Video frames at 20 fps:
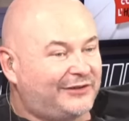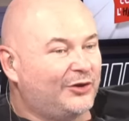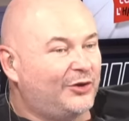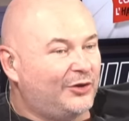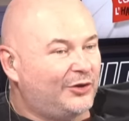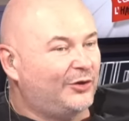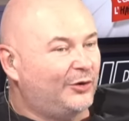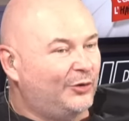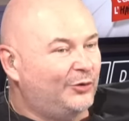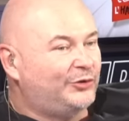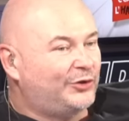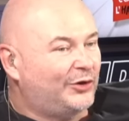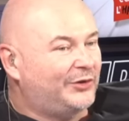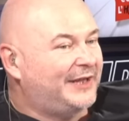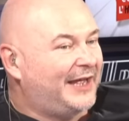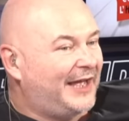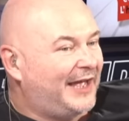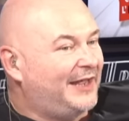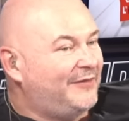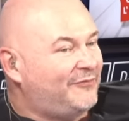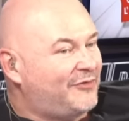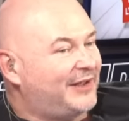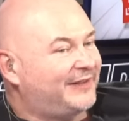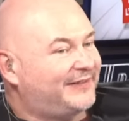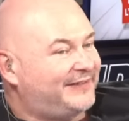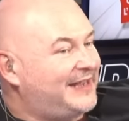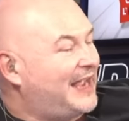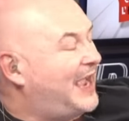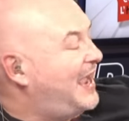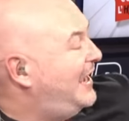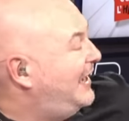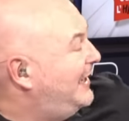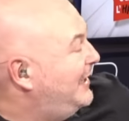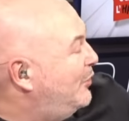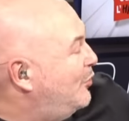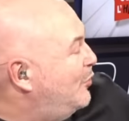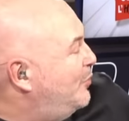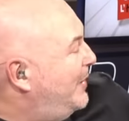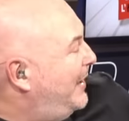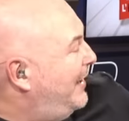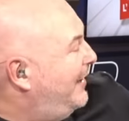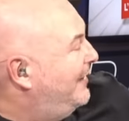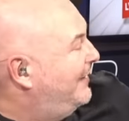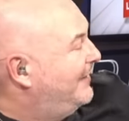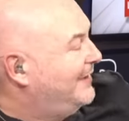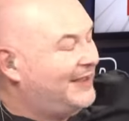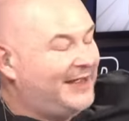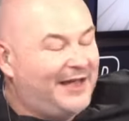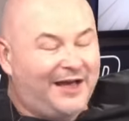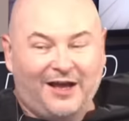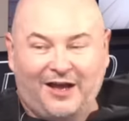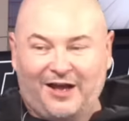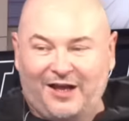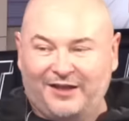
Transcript: attendre le temps d'arrêt voir s'il y a un rire ou pas. S'il y a une réaction,